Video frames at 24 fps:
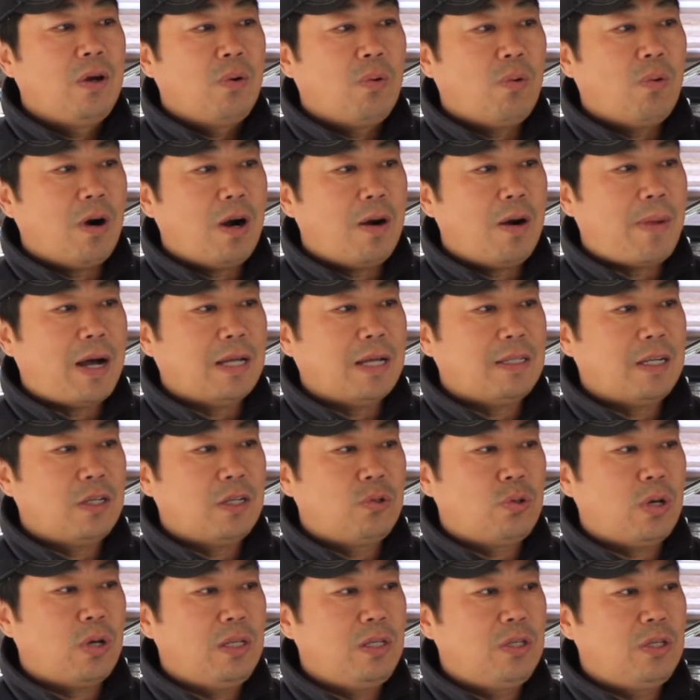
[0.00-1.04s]
沃尔玛在
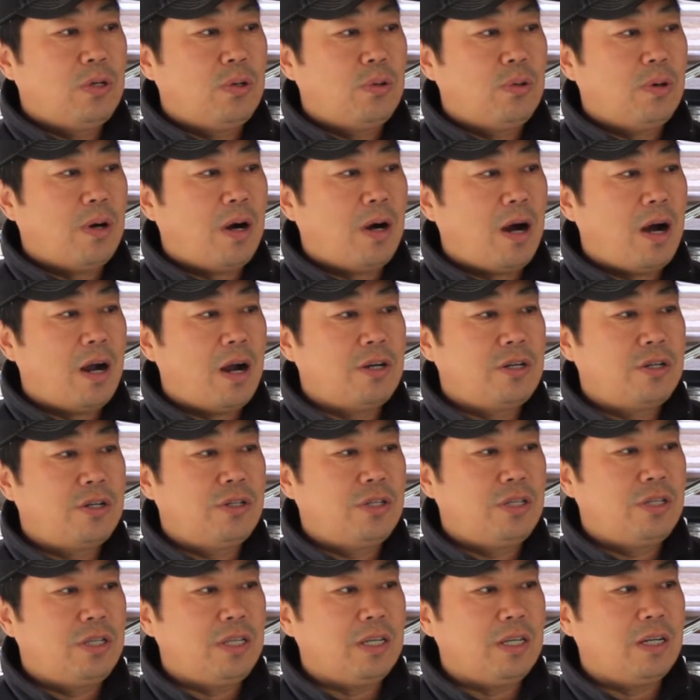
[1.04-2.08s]
全球
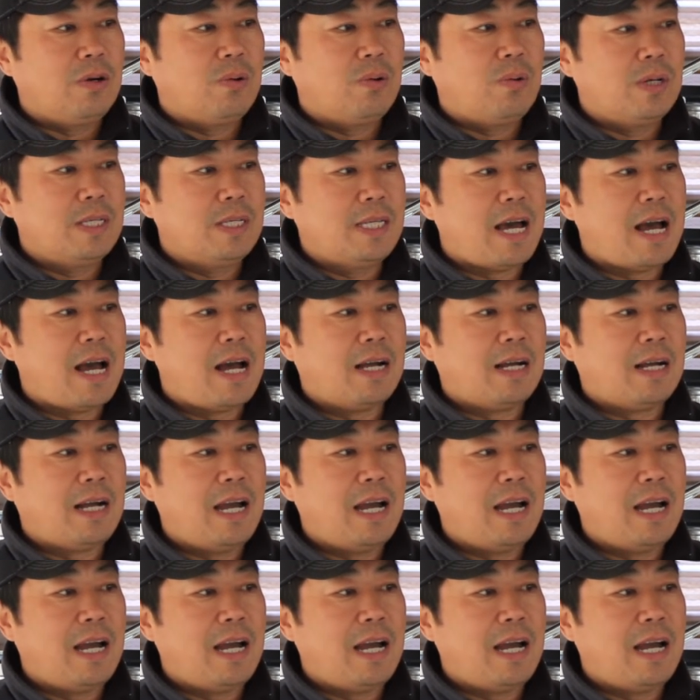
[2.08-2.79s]
27个国家